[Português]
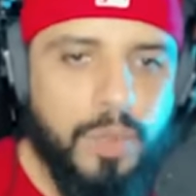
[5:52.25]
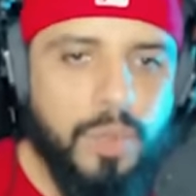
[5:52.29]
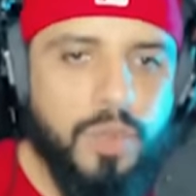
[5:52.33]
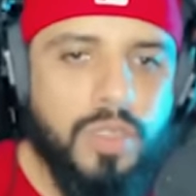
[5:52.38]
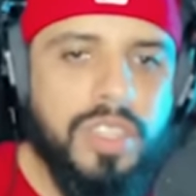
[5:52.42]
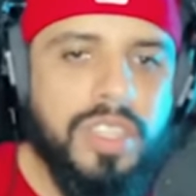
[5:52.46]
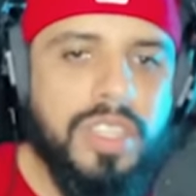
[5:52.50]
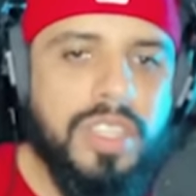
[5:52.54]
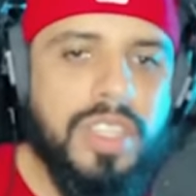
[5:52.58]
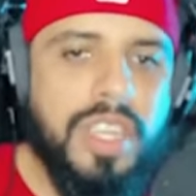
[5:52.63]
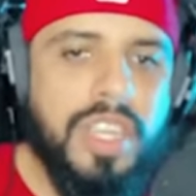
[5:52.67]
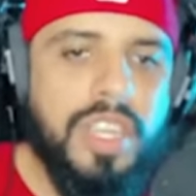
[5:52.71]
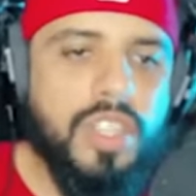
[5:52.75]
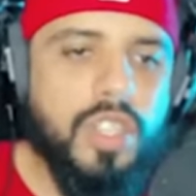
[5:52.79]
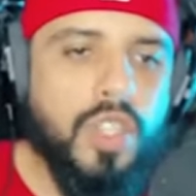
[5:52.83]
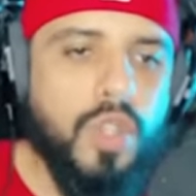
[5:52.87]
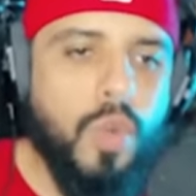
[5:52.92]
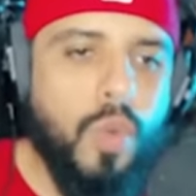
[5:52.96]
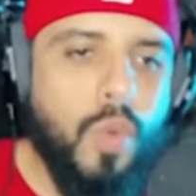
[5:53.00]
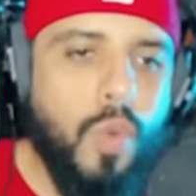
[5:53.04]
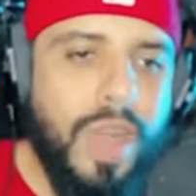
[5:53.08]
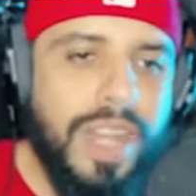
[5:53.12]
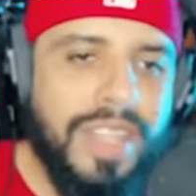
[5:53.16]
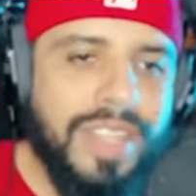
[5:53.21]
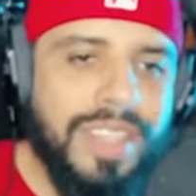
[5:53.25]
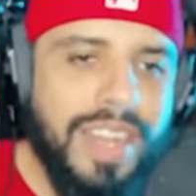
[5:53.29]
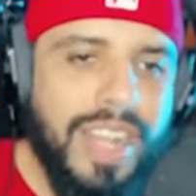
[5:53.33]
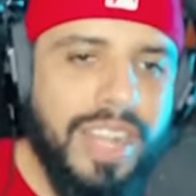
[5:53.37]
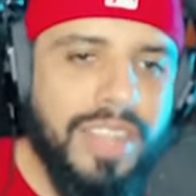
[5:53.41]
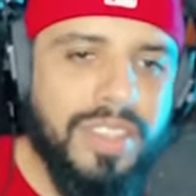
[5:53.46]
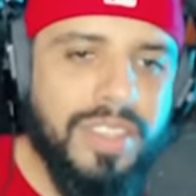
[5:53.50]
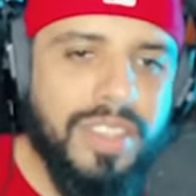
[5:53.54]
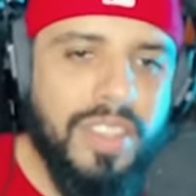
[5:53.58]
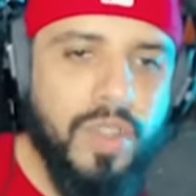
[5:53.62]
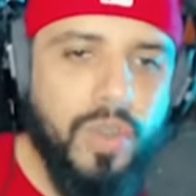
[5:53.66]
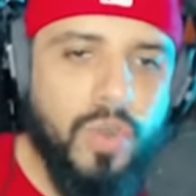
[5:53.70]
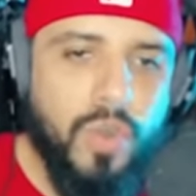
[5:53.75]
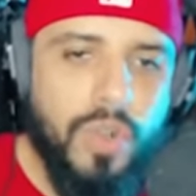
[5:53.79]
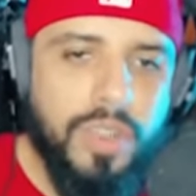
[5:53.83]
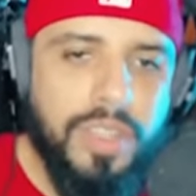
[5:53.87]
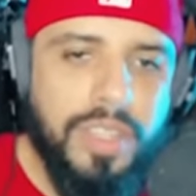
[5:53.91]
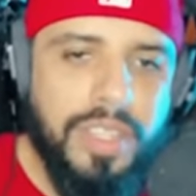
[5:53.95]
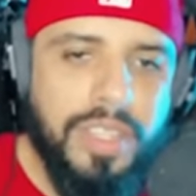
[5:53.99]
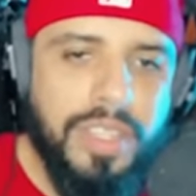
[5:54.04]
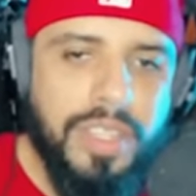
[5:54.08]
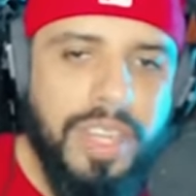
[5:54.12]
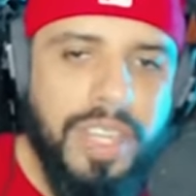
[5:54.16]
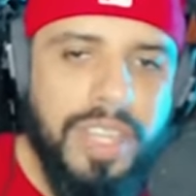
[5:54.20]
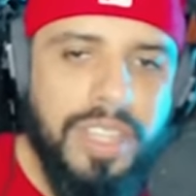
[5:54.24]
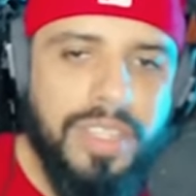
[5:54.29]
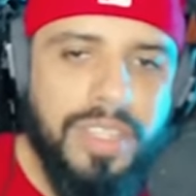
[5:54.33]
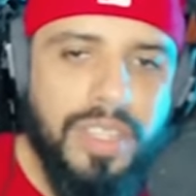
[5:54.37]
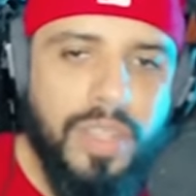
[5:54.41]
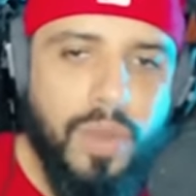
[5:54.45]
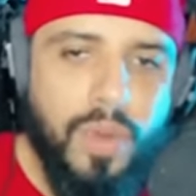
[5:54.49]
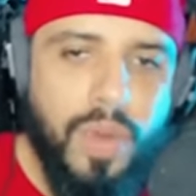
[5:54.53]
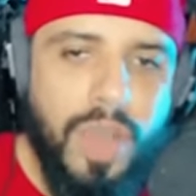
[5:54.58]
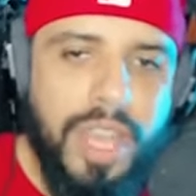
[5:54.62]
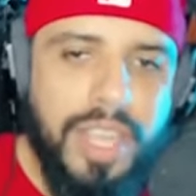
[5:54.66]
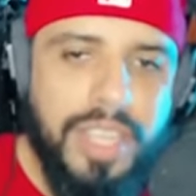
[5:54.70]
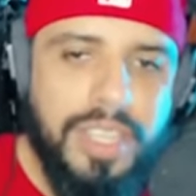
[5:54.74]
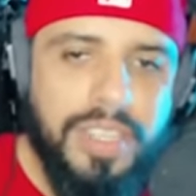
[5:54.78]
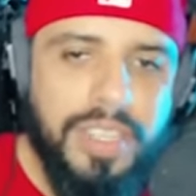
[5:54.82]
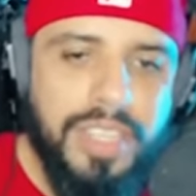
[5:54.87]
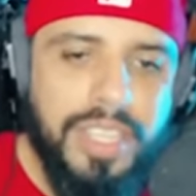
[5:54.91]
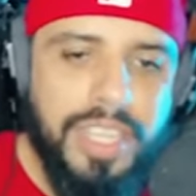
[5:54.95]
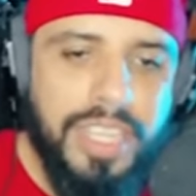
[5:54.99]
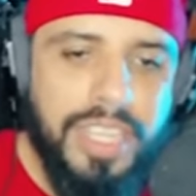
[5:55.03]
os seis quadrados, encontre três iguais e